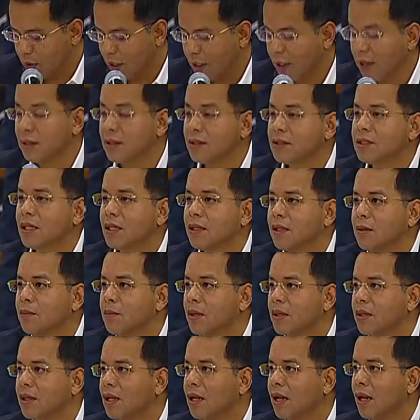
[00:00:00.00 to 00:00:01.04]
de la
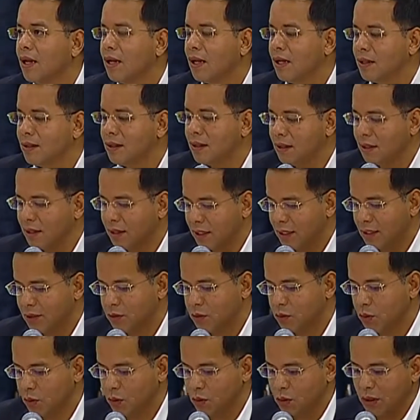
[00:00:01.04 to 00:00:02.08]
iniciativa de la Ley de
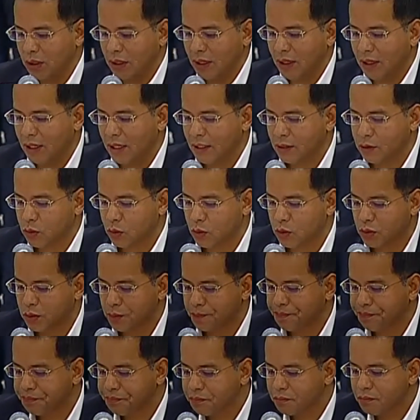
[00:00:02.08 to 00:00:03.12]
ingresos, ingresos
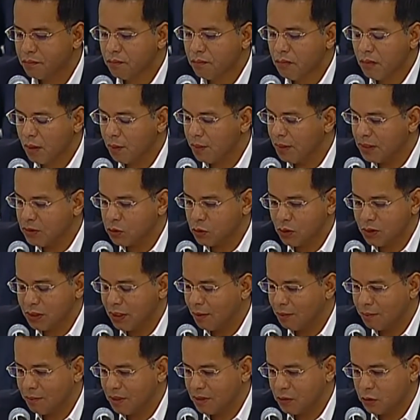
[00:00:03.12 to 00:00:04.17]

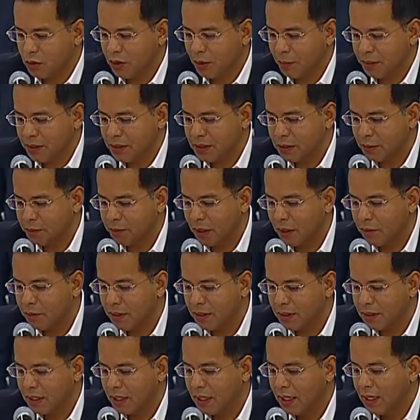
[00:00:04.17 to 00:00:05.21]
Menciona, menciona,
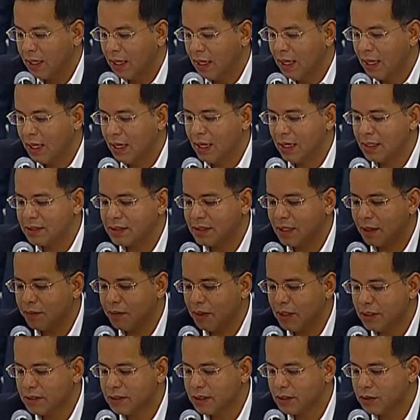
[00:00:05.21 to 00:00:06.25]
principalmente la
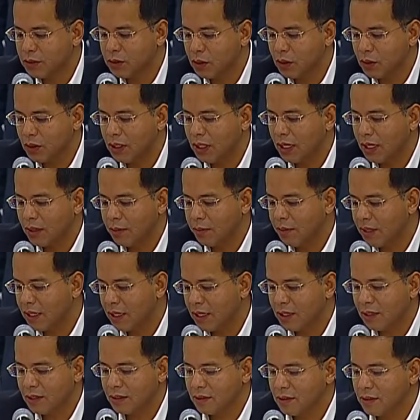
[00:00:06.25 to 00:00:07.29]
estabilización, la
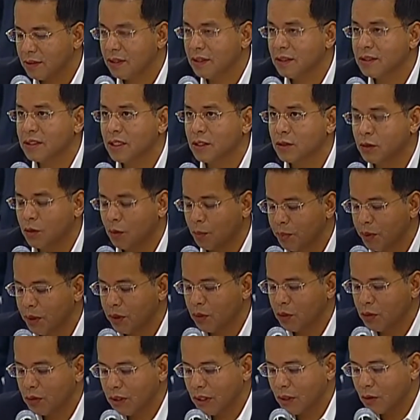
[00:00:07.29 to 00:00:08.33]
liberalización,
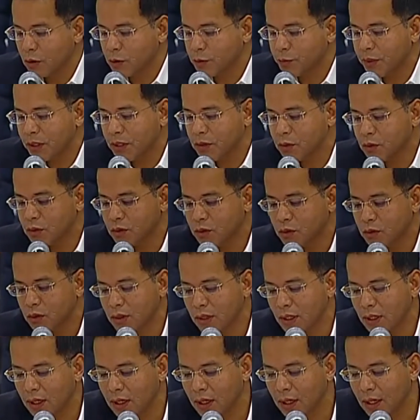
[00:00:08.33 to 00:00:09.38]
perdón, de los precios
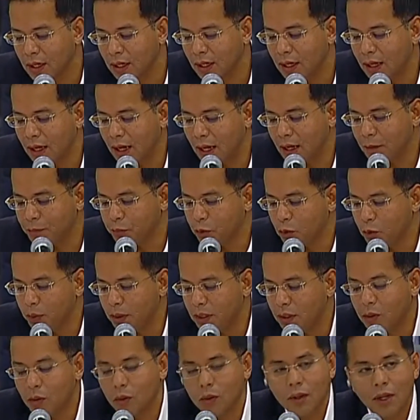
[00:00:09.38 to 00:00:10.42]
al
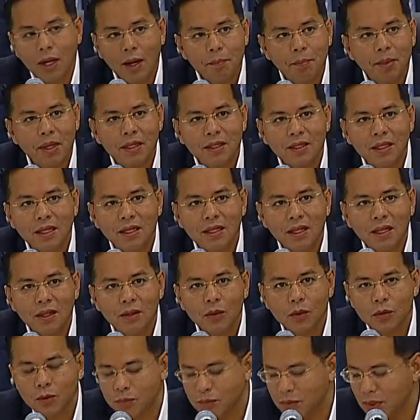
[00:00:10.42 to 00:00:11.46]
público a partir
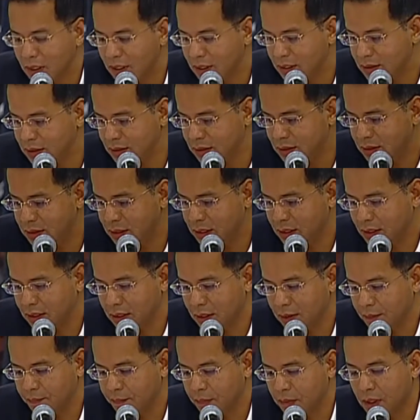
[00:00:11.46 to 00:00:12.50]
del
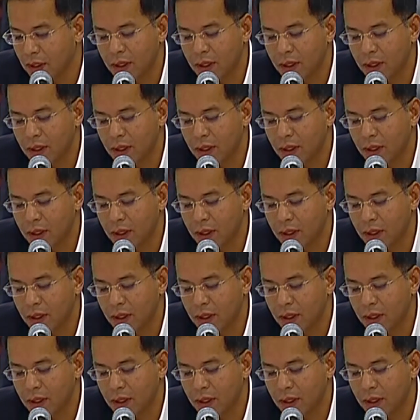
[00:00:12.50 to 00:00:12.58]
2017.